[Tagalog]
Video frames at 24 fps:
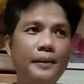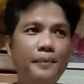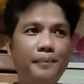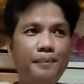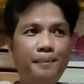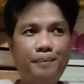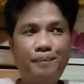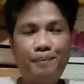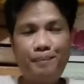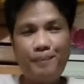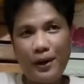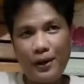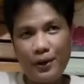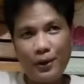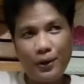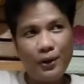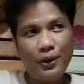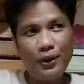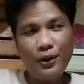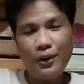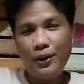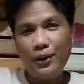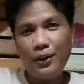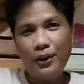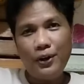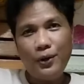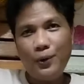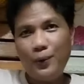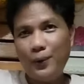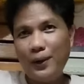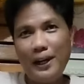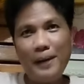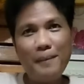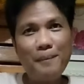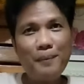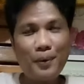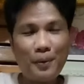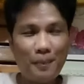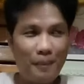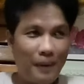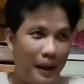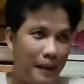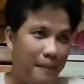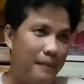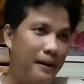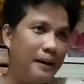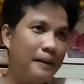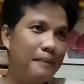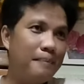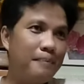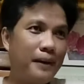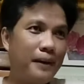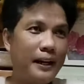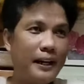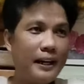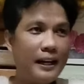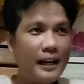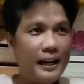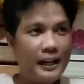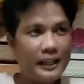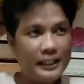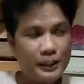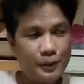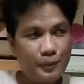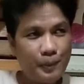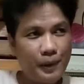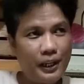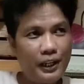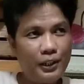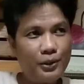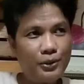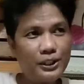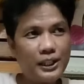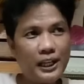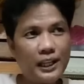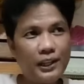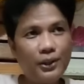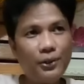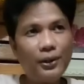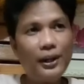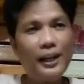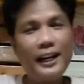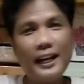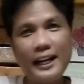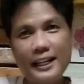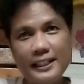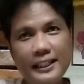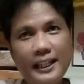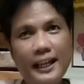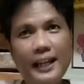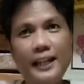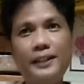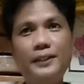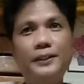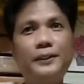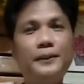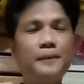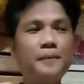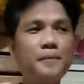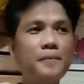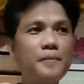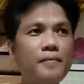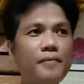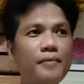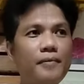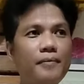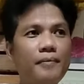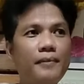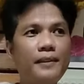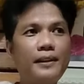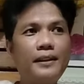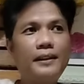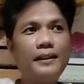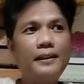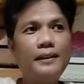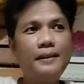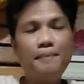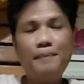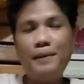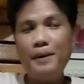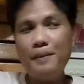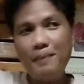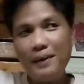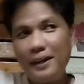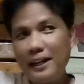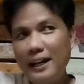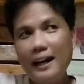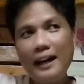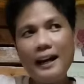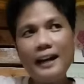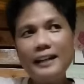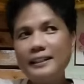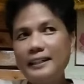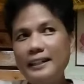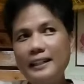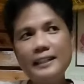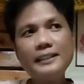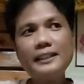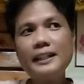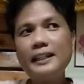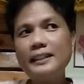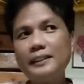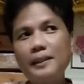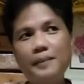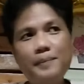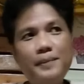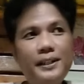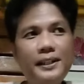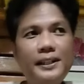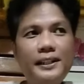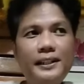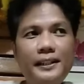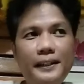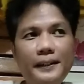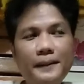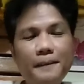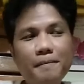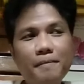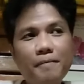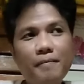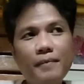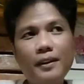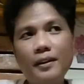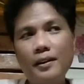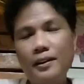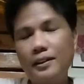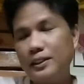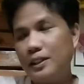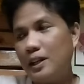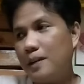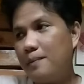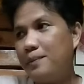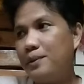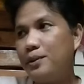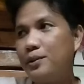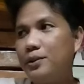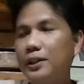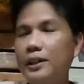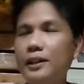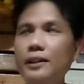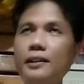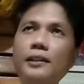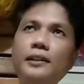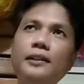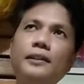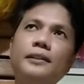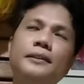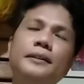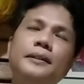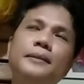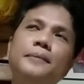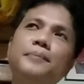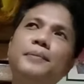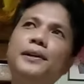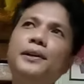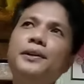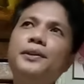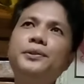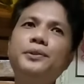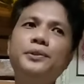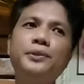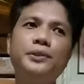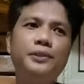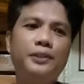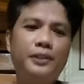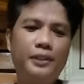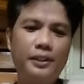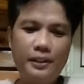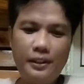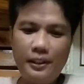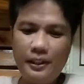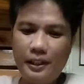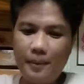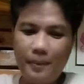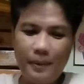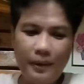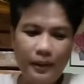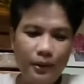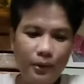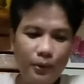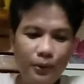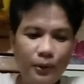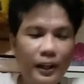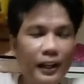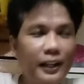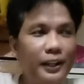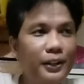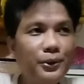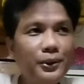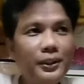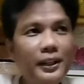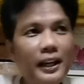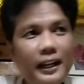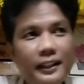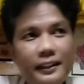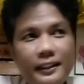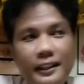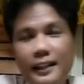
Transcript: Pero walang problema pagka ang Espiritu Santo ay nasa iyo. Bibigyan kanya ng sasabihin eh. Sabi ko nga, oh, Panginoon, hindi naman ako ganito dati.